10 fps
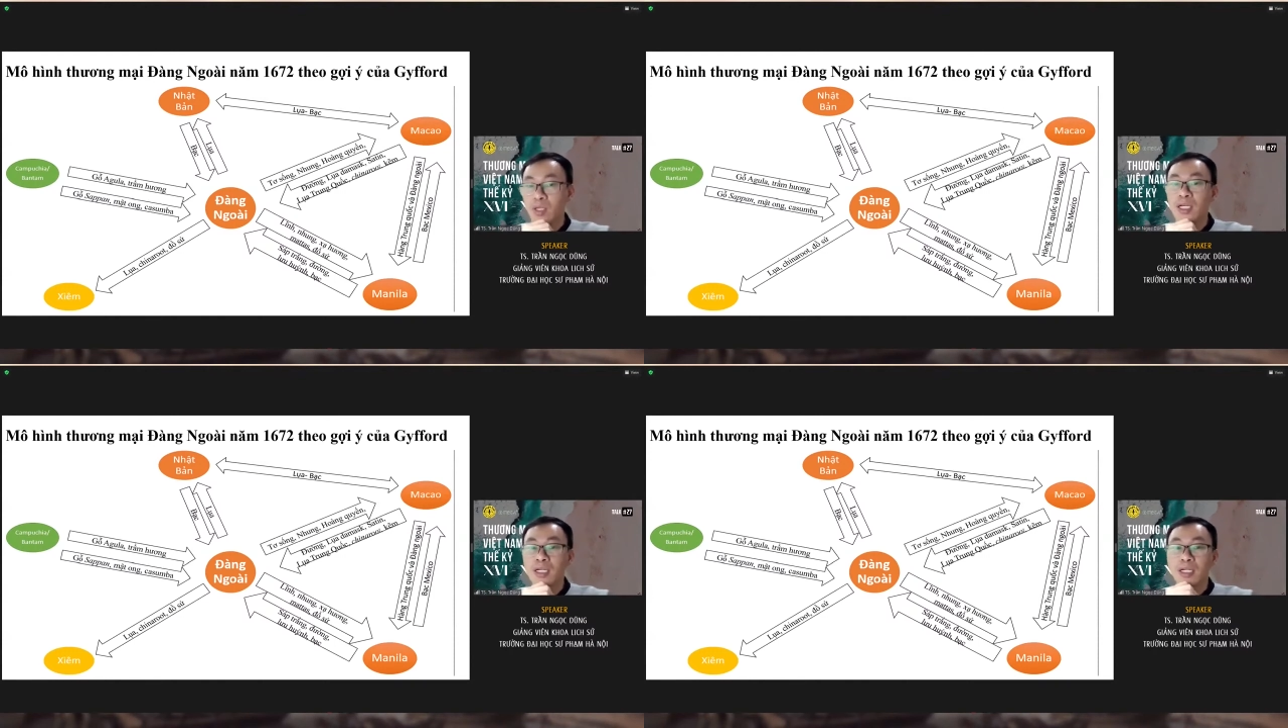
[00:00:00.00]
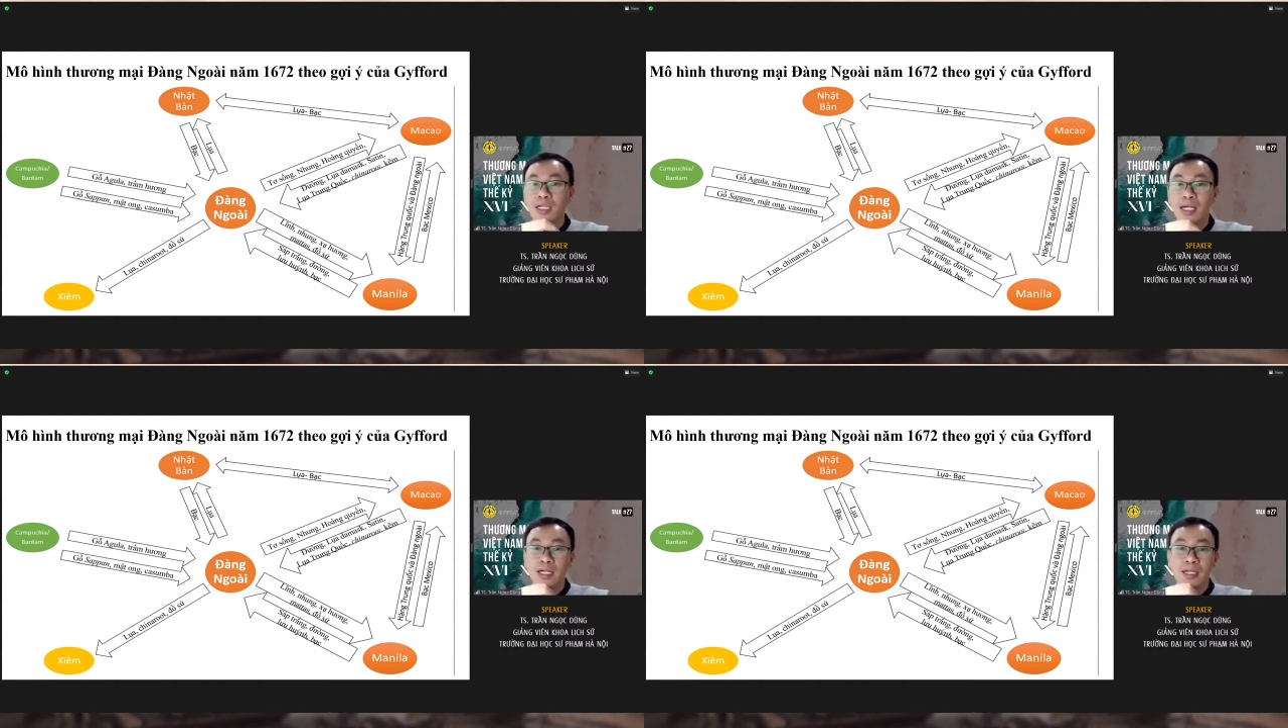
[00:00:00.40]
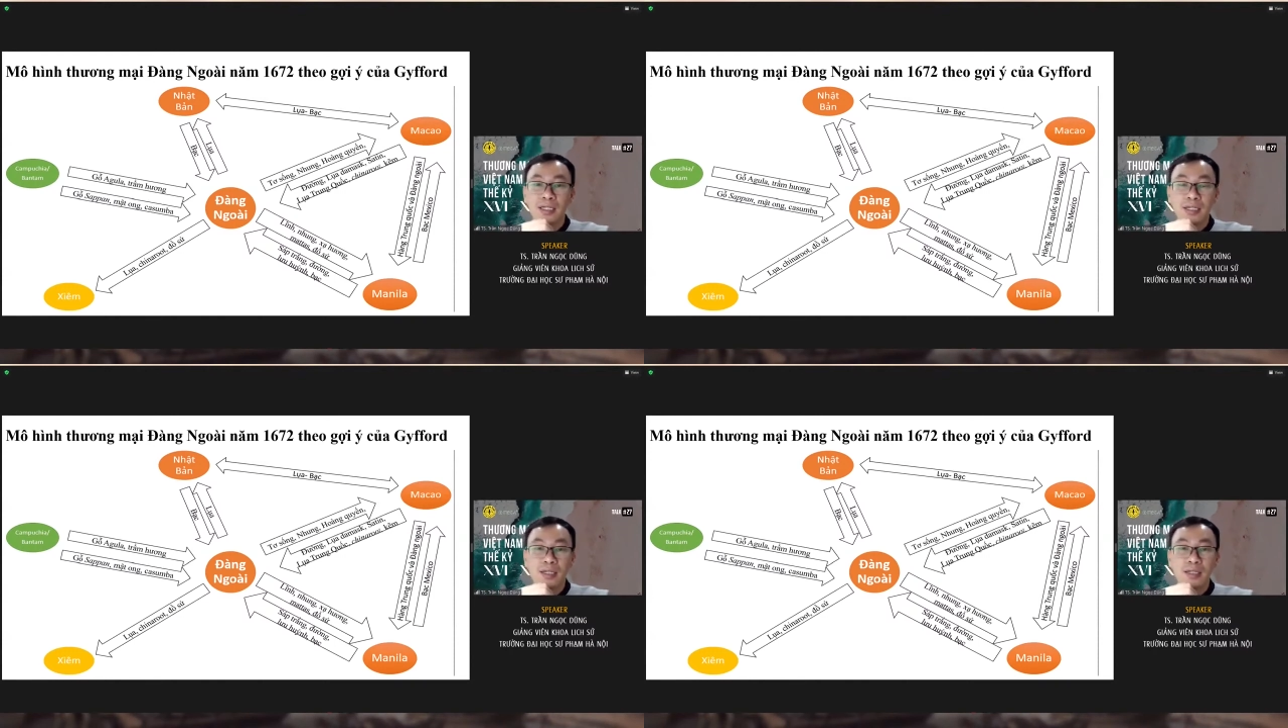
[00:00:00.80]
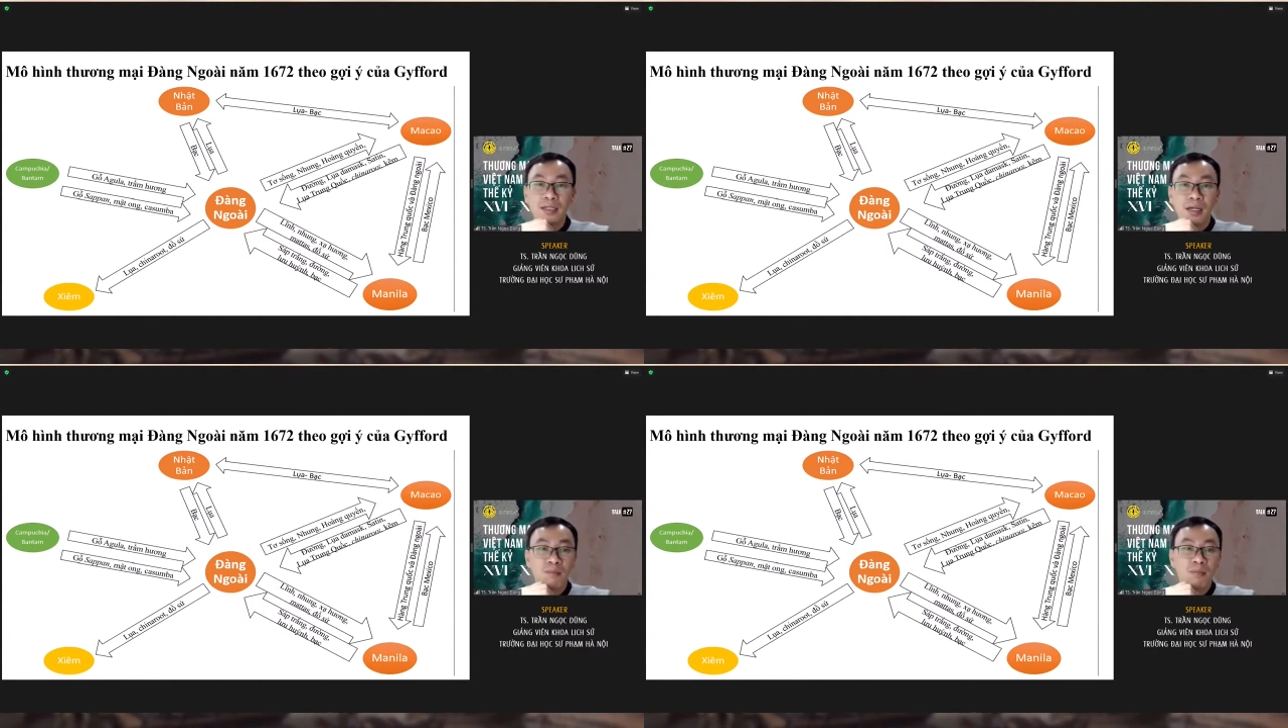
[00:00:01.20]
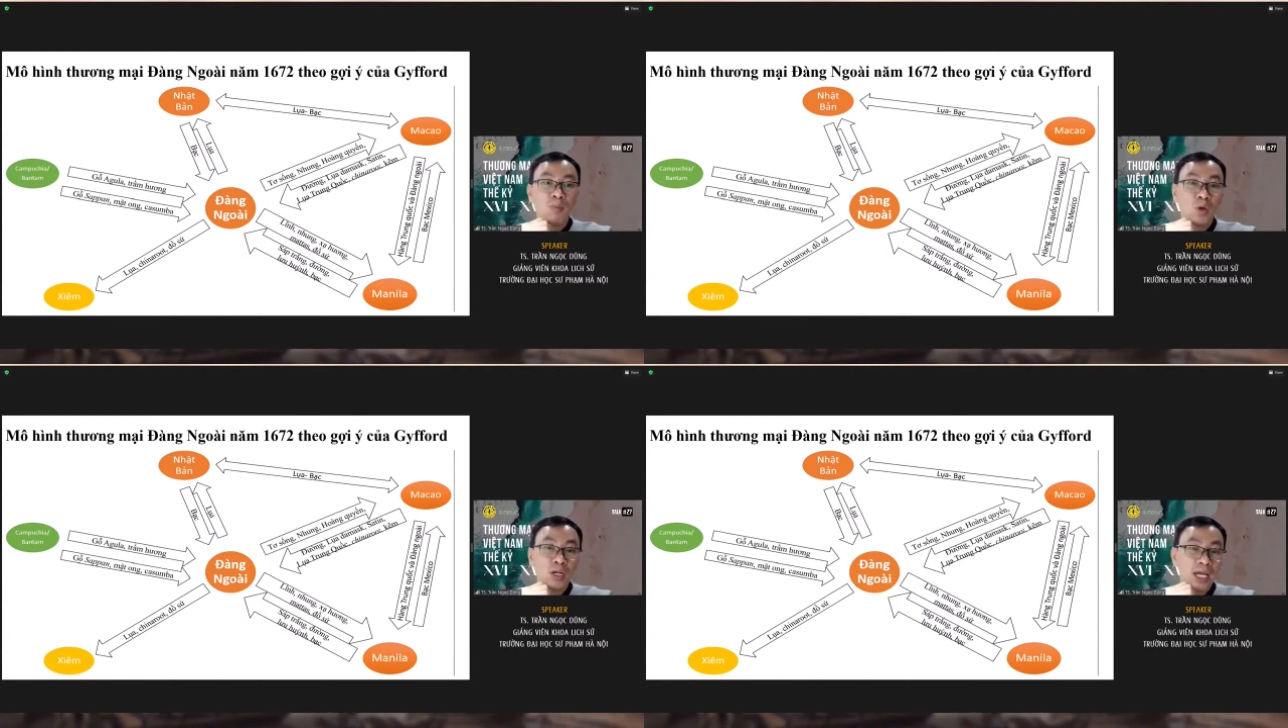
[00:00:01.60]
tuy nhiên thì cái cái à,
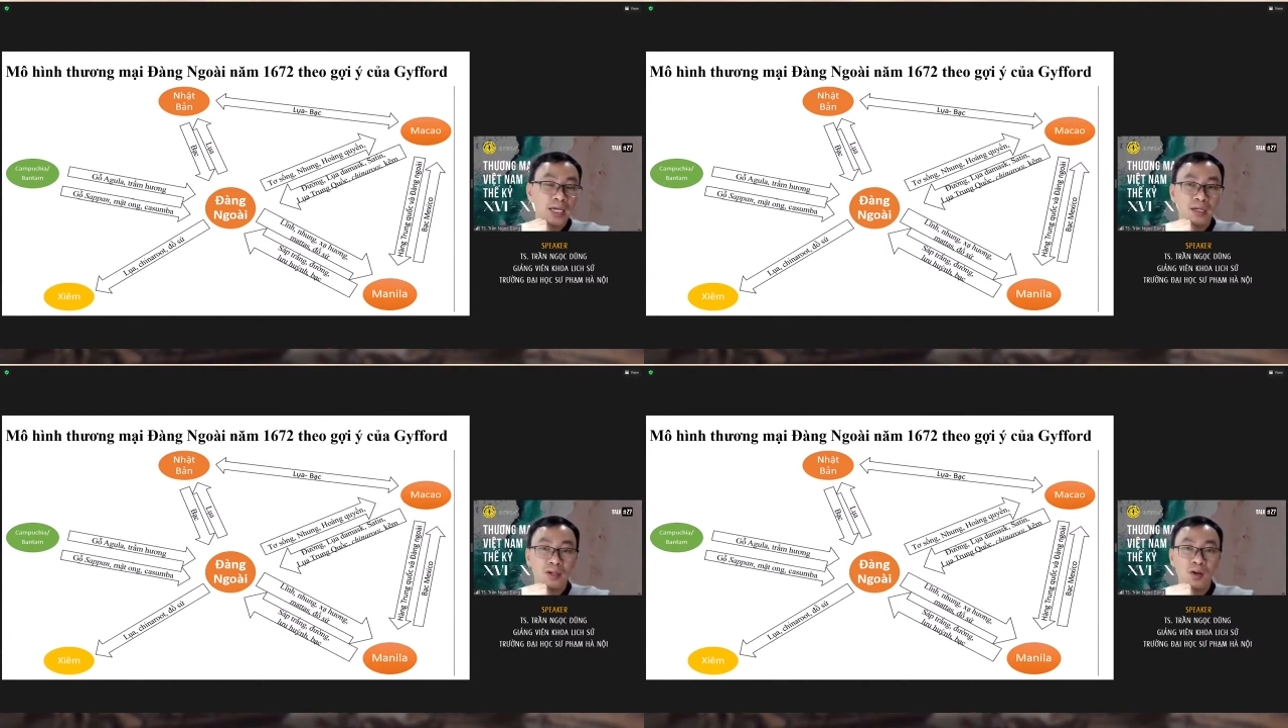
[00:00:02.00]
mong muốn này